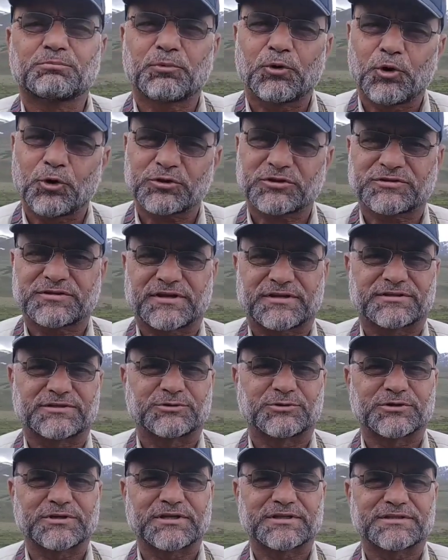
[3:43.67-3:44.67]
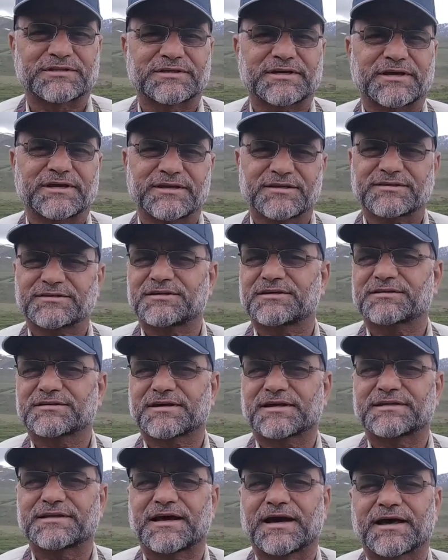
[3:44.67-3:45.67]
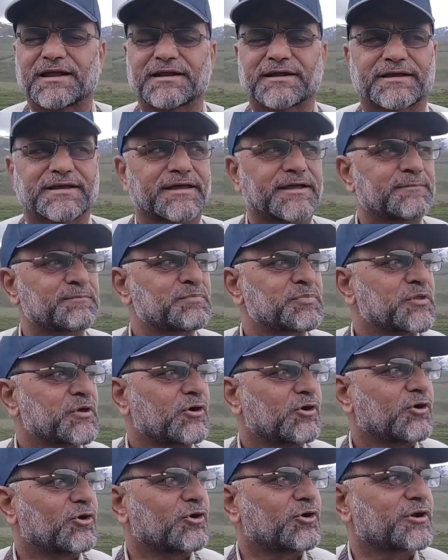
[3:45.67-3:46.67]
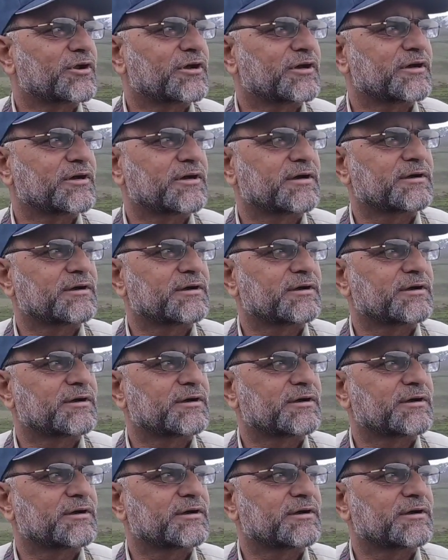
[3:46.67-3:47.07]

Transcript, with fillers: बहुत सर्दी हो जाती है इस चीज़ का ध्यान रखें और